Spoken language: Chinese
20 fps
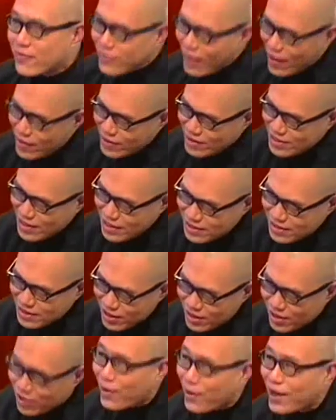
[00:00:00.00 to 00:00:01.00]
但你在
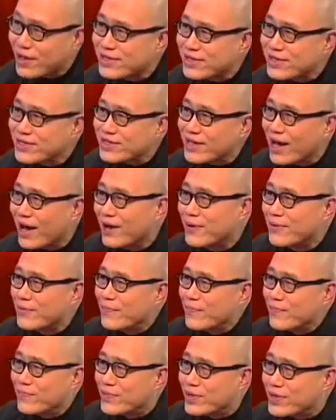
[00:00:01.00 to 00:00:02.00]
这个环境下，
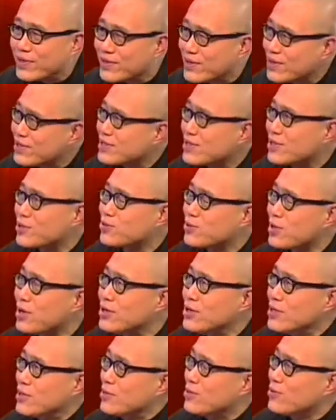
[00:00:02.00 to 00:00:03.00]
你的意思是
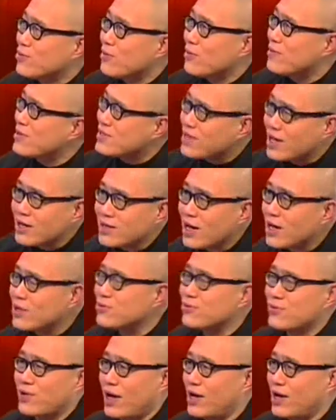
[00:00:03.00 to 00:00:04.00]
说，我们香
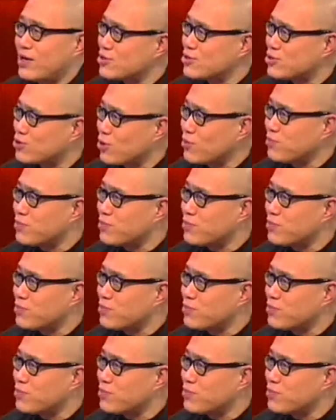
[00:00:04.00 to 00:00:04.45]
港女孩